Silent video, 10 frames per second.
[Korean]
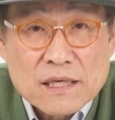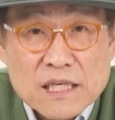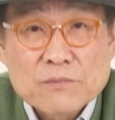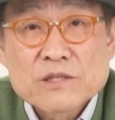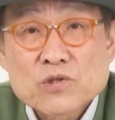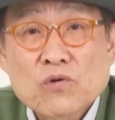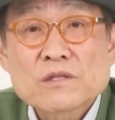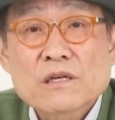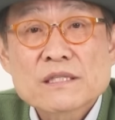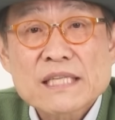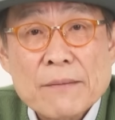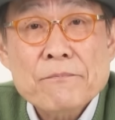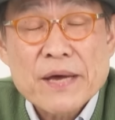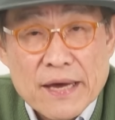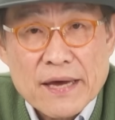이번 총선
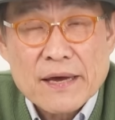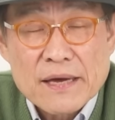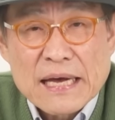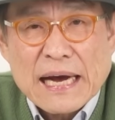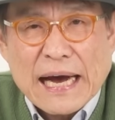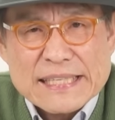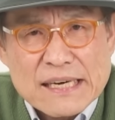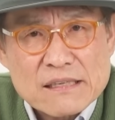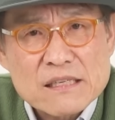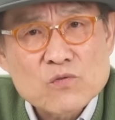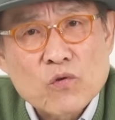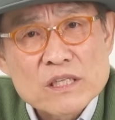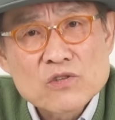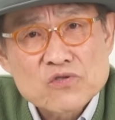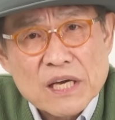참패의 가장 큰
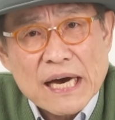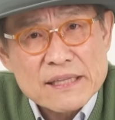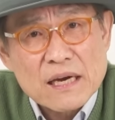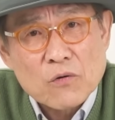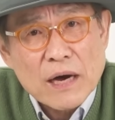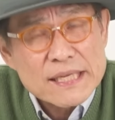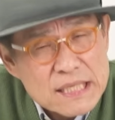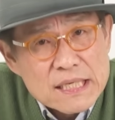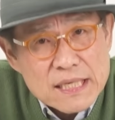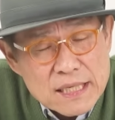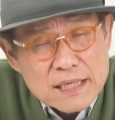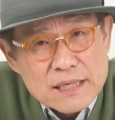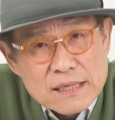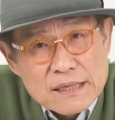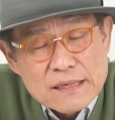원인 중의 하나라고 하니
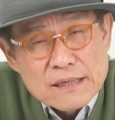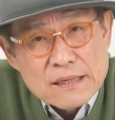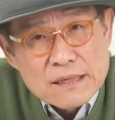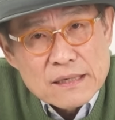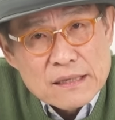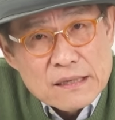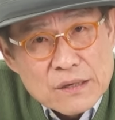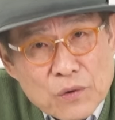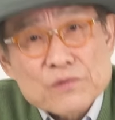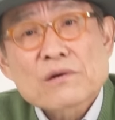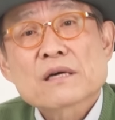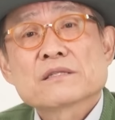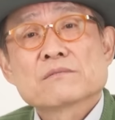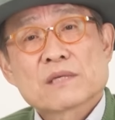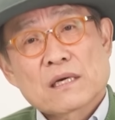
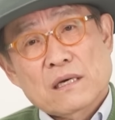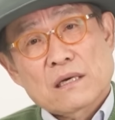어떡하겠습니까?